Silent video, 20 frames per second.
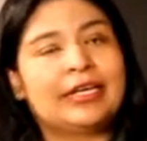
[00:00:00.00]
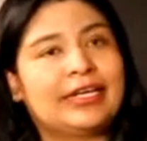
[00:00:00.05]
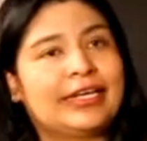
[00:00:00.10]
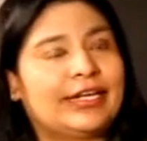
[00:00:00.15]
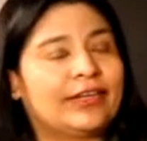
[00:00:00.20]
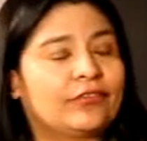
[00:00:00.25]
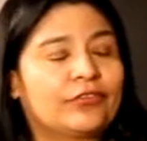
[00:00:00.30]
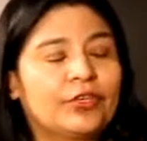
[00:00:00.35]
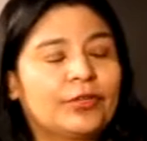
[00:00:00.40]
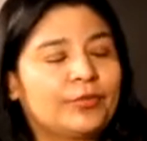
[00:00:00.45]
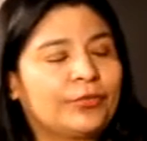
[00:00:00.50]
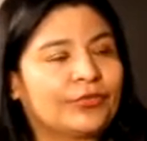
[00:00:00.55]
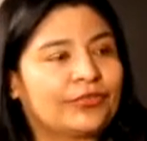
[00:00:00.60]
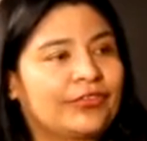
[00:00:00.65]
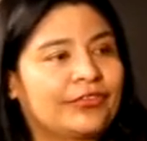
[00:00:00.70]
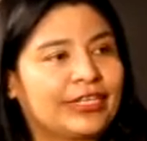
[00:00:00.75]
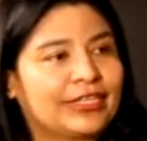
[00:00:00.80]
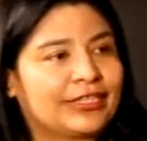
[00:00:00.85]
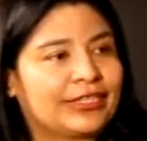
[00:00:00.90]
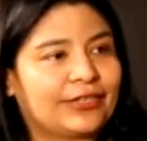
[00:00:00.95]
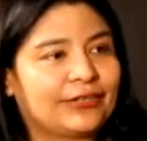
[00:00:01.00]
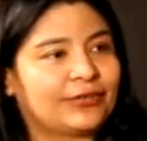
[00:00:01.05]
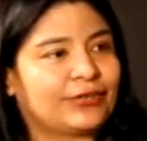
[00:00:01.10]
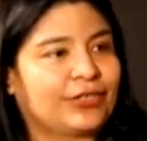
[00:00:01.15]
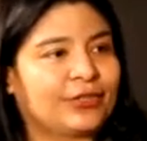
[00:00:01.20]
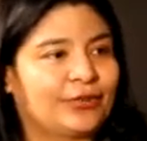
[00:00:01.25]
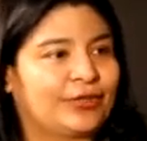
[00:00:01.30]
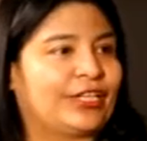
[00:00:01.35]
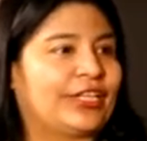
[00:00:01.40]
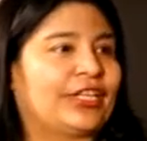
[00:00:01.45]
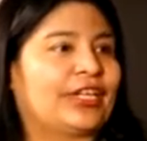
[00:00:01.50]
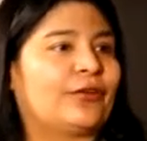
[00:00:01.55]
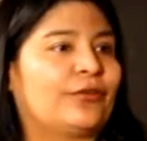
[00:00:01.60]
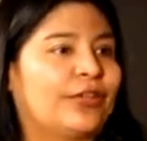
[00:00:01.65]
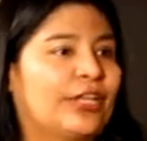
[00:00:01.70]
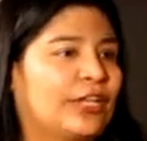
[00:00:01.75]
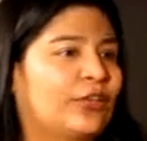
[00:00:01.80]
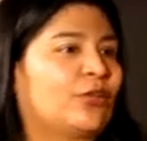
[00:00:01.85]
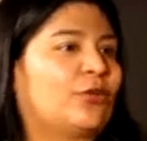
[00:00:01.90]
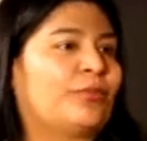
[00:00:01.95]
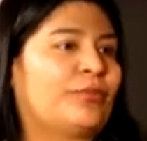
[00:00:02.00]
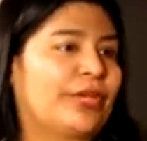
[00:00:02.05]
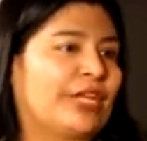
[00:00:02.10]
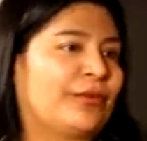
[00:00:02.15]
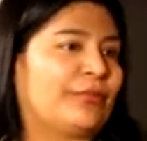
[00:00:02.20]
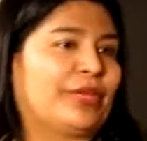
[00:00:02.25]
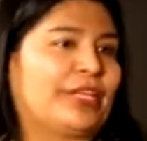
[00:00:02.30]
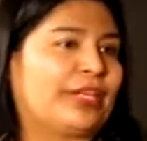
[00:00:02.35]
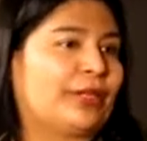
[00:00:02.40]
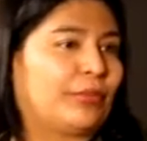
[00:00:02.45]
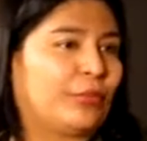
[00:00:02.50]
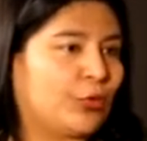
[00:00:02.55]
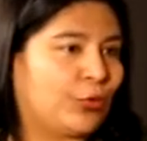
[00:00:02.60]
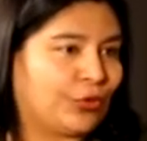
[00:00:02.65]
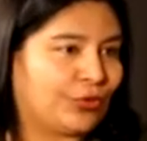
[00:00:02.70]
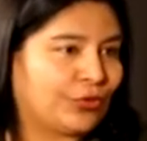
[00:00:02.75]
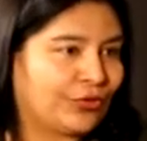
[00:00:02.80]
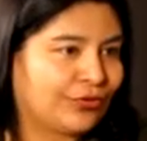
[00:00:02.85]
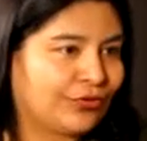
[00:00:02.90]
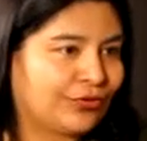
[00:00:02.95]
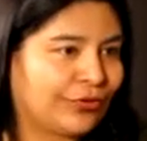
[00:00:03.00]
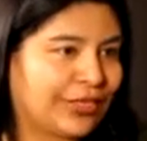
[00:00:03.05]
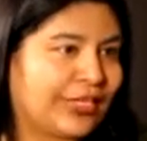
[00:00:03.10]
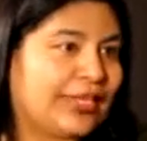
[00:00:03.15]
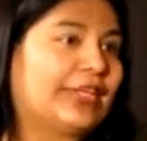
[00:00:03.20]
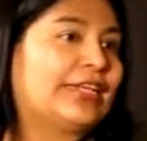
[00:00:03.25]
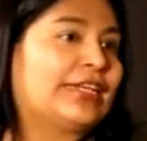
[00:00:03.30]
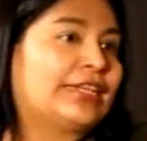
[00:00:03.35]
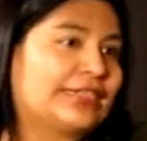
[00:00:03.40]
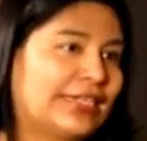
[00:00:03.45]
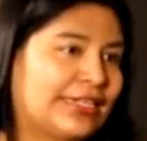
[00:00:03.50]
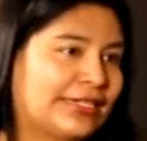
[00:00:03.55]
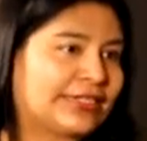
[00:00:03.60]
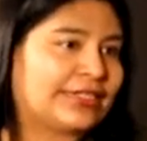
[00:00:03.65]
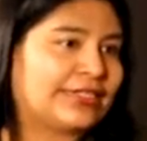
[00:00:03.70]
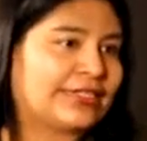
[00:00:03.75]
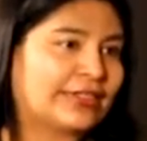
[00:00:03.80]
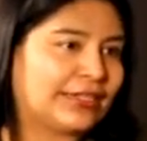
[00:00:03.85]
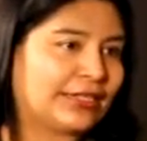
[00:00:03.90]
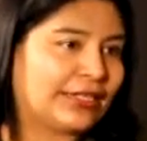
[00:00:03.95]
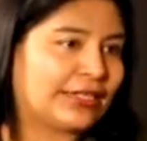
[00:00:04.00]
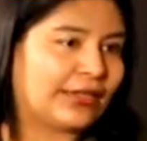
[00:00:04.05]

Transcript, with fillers: Eso es imposible hacerlo si no tiene los datos meramente puros, que es la esencia de